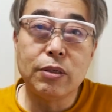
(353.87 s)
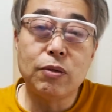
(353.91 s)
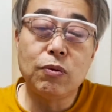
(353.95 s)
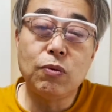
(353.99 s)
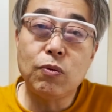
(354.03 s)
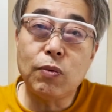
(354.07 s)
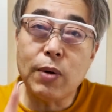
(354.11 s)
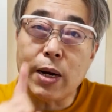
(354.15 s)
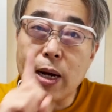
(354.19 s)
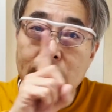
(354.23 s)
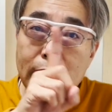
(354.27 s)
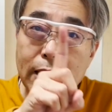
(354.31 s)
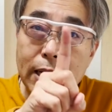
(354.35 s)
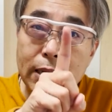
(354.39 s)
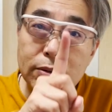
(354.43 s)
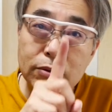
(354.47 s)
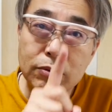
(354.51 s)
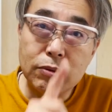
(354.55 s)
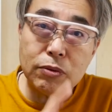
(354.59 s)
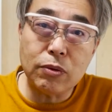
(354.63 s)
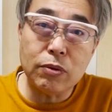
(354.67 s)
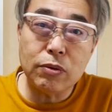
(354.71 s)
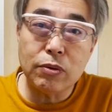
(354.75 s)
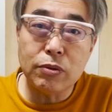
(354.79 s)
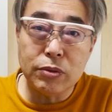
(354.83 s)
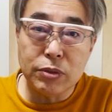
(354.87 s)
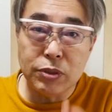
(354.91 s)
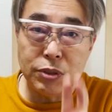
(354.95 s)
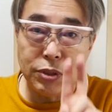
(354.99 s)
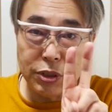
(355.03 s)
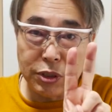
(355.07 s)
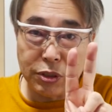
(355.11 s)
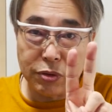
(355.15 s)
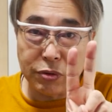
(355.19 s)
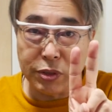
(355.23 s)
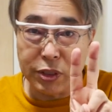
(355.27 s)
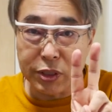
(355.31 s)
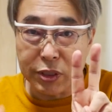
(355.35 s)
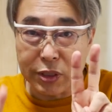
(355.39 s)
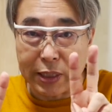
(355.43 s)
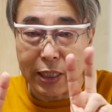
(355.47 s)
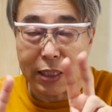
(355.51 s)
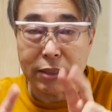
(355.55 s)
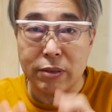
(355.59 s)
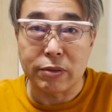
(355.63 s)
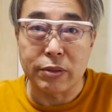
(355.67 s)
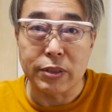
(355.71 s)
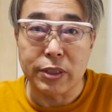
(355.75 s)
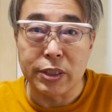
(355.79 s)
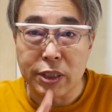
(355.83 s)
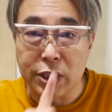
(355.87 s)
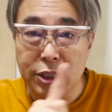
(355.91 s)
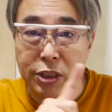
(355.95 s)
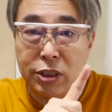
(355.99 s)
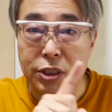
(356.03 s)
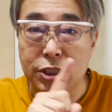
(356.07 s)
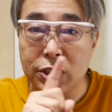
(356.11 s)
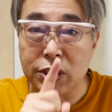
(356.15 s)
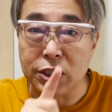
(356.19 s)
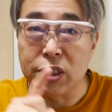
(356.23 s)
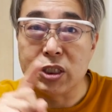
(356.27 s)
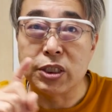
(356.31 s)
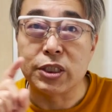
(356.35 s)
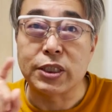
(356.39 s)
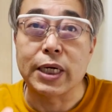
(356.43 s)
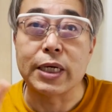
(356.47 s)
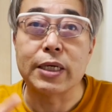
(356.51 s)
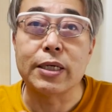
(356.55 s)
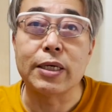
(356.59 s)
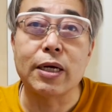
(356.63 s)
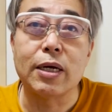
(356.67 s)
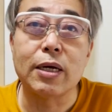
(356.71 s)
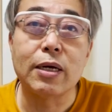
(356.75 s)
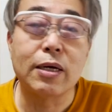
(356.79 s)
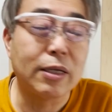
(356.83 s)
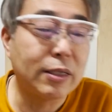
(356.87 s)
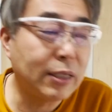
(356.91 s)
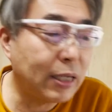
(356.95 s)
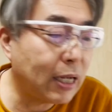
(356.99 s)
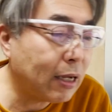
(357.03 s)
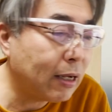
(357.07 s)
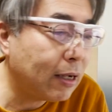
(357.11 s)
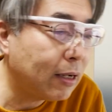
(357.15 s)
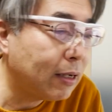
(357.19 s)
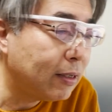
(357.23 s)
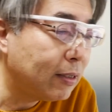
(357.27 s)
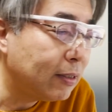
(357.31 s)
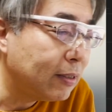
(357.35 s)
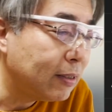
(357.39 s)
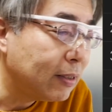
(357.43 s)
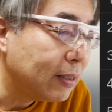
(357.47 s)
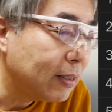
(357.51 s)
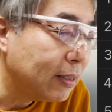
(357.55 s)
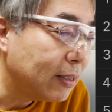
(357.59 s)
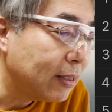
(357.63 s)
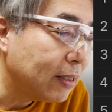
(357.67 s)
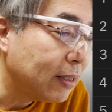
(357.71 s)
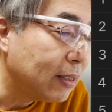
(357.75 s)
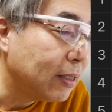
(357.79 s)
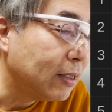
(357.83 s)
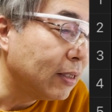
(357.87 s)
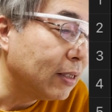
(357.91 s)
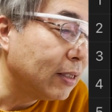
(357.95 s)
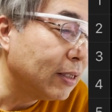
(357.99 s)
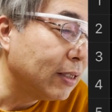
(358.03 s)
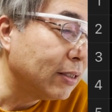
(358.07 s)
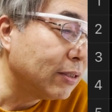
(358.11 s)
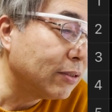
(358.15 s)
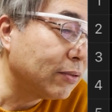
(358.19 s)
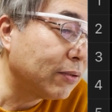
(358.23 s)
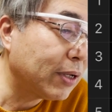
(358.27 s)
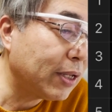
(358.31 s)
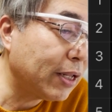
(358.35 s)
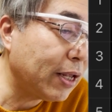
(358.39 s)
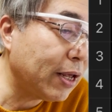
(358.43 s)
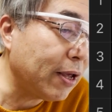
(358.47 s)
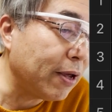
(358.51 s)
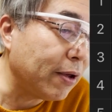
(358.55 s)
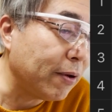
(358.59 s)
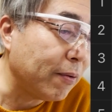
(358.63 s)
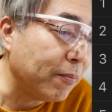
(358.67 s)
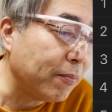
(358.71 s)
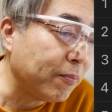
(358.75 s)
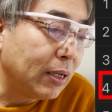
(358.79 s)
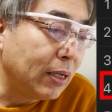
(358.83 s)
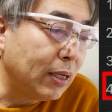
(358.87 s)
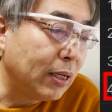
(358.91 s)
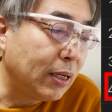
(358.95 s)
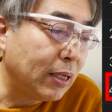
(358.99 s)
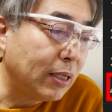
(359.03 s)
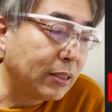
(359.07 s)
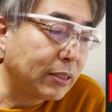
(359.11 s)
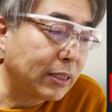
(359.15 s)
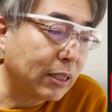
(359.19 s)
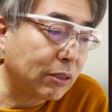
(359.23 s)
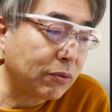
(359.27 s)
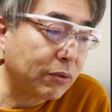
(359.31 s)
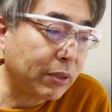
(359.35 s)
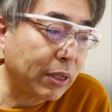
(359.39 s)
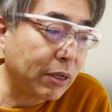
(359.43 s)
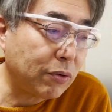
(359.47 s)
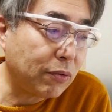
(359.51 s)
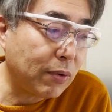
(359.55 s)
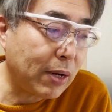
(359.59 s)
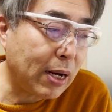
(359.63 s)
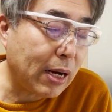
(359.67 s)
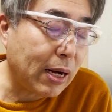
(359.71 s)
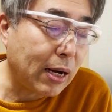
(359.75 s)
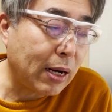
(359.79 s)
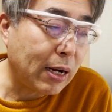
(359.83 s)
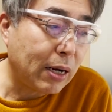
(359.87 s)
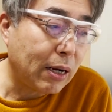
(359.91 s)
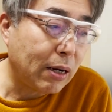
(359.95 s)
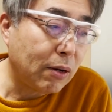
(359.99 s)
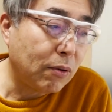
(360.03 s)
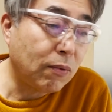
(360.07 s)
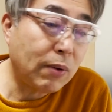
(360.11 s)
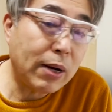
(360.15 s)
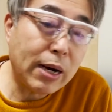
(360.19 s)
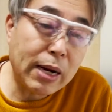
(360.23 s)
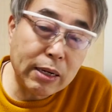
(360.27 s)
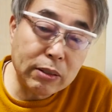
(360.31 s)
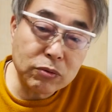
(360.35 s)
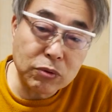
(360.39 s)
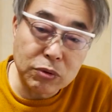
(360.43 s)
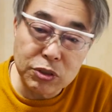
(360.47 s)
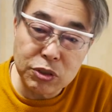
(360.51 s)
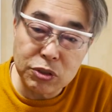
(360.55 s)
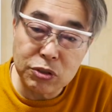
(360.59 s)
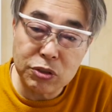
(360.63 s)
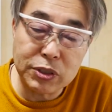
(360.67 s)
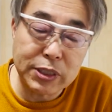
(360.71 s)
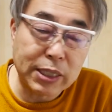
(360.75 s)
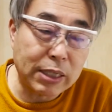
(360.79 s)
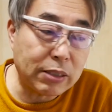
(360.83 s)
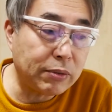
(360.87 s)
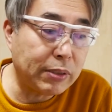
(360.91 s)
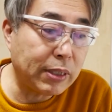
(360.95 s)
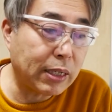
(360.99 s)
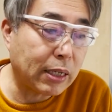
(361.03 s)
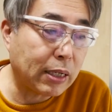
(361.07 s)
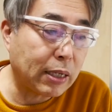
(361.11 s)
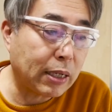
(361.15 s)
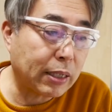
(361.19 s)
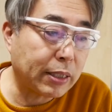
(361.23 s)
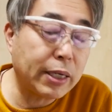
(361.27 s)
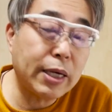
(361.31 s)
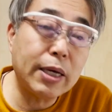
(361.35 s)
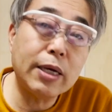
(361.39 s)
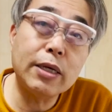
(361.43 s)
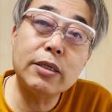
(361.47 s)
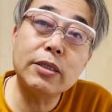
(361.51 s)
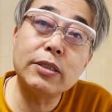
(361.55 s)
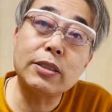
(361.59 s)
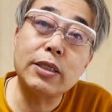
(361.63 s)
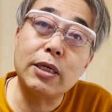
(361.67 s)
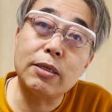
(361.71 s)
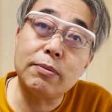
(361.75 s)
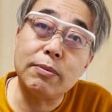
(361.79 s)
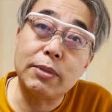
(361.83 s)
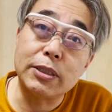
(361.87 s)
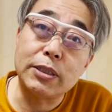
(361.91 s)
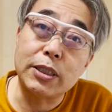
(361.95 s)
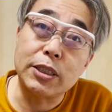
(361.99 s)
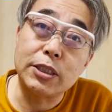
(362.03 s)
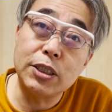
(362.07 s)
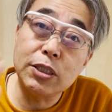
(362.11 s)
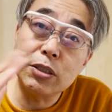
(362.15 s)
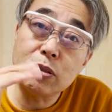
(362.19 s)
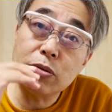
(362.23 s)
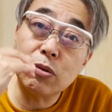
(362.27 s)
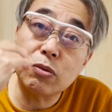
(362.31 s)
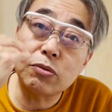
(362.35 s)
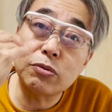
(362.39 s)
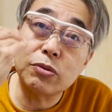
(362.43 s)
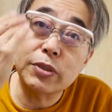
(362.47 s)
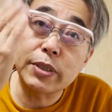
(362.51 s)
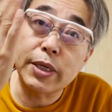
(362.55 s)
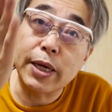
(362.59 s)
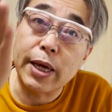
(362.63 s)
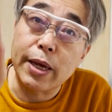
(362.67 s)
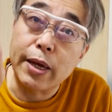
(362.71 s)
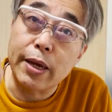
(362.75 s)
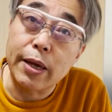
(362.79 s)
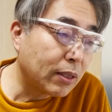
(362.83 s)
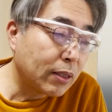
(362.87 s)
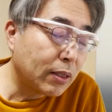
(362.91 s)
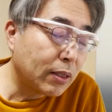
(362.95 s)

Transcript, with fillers: ワンアウト、二塁三塁、一、二、三や。な。それで、えー、サトテルは、ワンアウト二塁三塁やから敬遠されました。申告敬遠。